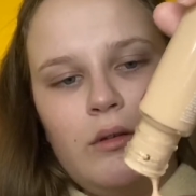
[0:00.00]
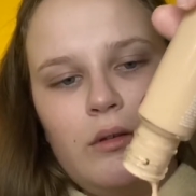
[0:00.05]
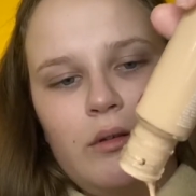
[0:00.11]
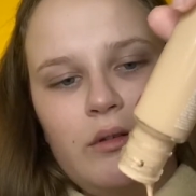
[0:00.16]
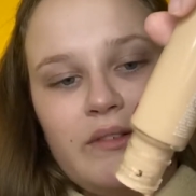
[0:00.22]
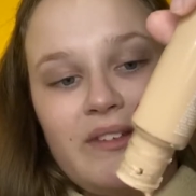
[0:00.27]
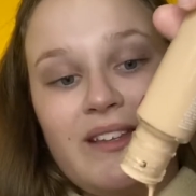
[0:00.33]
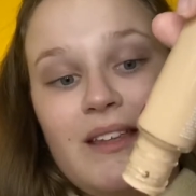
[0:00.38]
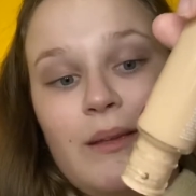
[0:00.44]

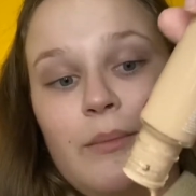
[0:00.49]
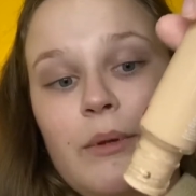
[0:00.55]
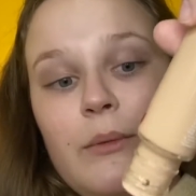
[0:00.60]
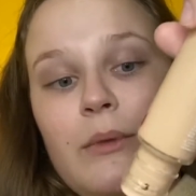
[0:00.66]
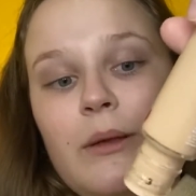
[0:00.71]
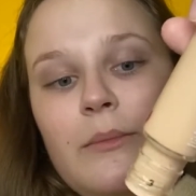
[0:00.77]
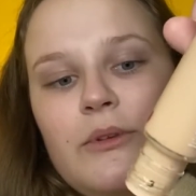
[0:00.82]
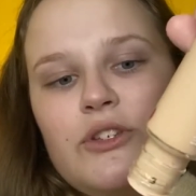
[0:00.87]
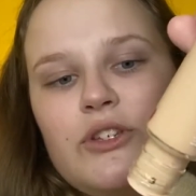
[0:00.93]
Só tem
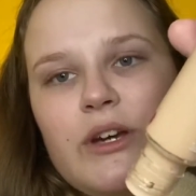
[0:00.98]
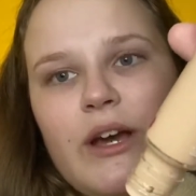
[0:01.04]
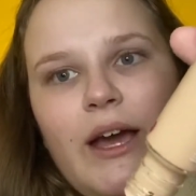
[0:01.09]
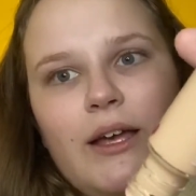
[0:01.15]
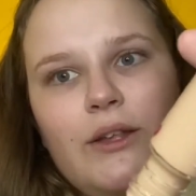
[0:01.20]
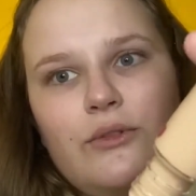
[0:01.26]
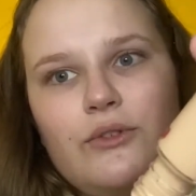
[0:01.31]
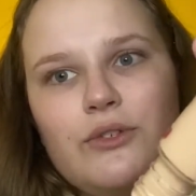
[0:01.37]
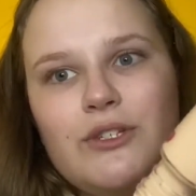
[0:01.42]
problema de
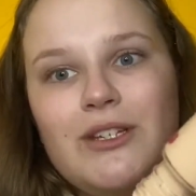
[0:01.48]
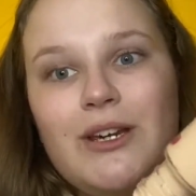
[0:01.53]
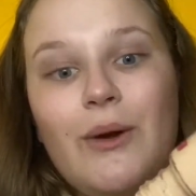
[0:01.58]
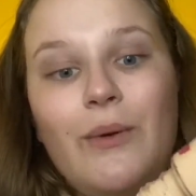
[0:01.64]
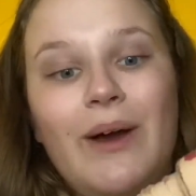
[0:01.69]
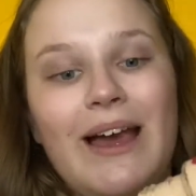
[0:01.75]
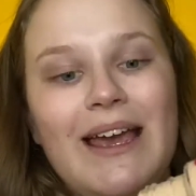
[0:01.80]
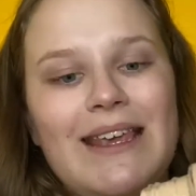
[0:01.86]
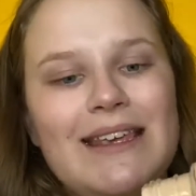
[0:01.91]
cair no
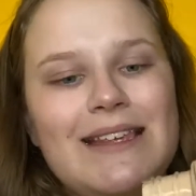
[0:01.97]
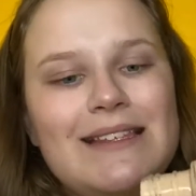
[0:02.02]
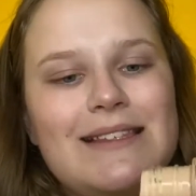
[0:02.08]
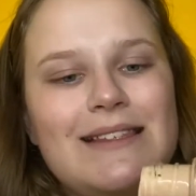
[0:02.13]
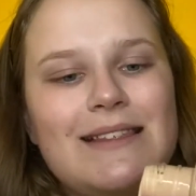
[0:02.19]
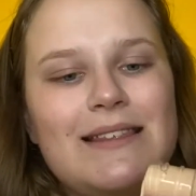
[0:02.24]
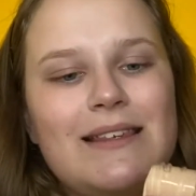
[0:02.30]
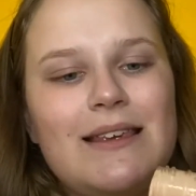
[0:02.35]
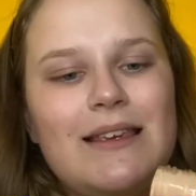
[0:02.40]
chão, aí
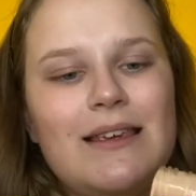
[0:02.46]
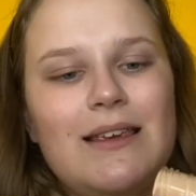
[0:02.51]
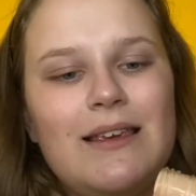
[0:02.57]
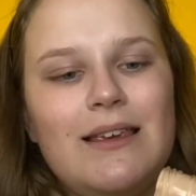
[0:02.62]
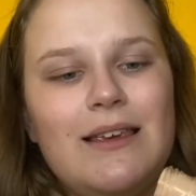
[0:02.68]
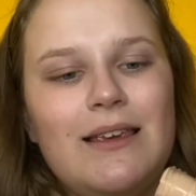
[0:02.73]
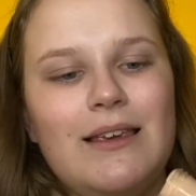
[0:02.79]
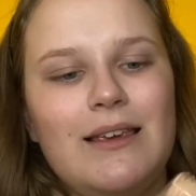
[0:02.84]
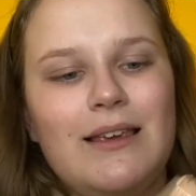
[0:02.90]

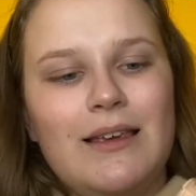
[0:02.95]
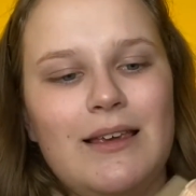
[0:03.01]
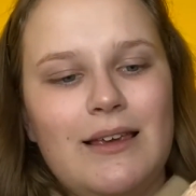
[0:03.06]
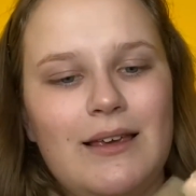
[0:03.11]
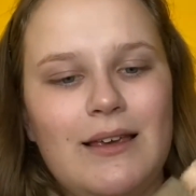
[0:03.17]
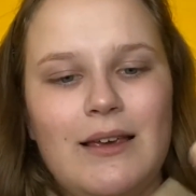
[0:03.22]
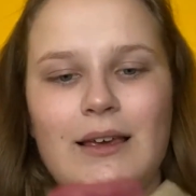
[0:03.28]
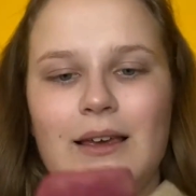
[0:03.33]
sim.